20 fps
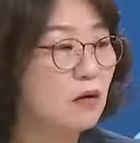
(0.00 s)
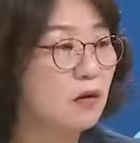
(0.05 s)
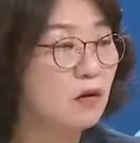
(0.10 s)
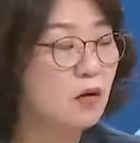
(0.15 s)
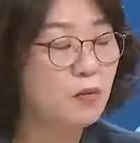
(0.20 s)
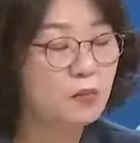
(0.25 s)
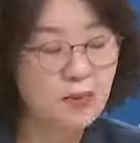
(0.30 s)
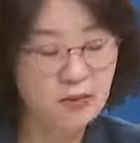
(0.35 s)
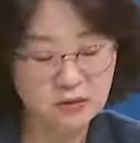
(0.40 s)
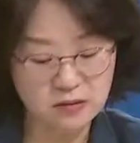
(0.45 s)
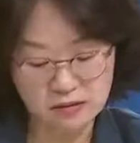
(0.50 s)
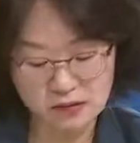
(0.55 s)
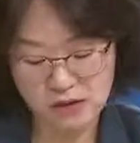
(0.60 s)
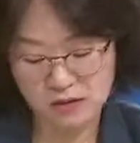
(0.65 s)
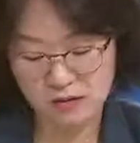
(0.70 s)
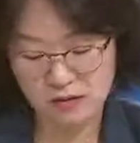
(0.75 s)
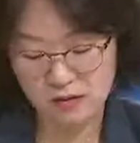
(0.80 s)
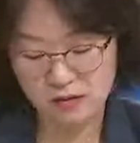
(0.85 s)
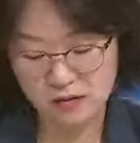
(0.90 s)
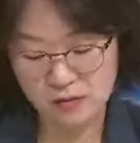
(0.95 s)
컨벤션
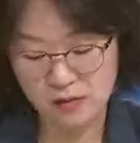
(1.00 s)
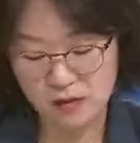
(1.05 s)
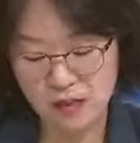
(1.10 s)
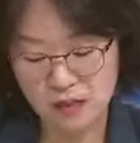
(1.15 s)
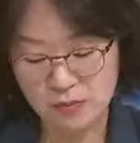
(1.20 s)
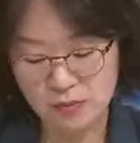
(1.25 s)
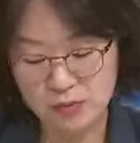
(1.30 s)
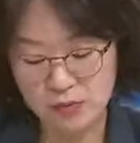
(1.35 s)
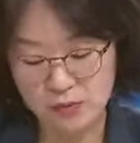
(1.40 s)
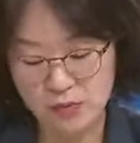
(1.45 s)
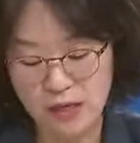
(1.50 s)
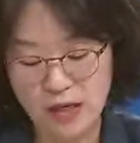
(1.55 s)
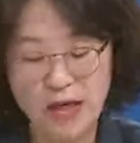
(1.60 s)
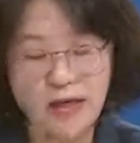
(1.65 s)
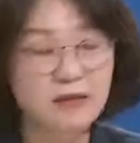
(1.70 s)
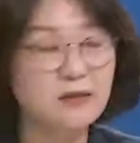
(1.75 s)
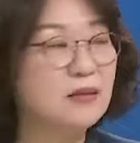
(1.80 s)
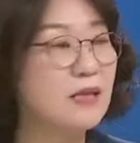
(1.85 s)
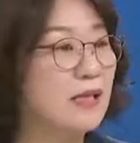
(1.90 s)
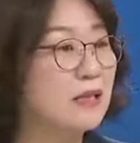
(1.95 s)
센터 설립을
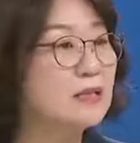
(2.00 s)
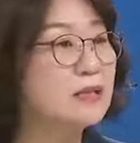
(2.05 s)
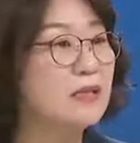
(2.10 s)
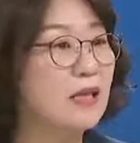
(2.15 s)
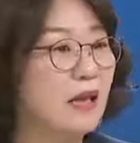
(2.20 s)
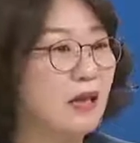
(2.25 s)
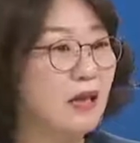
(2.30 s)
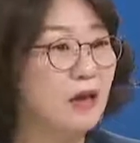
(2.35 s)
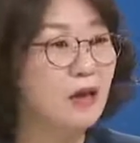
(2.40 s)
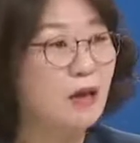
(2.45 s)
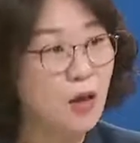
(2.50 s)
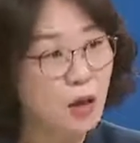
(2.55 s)
유예하는 대신에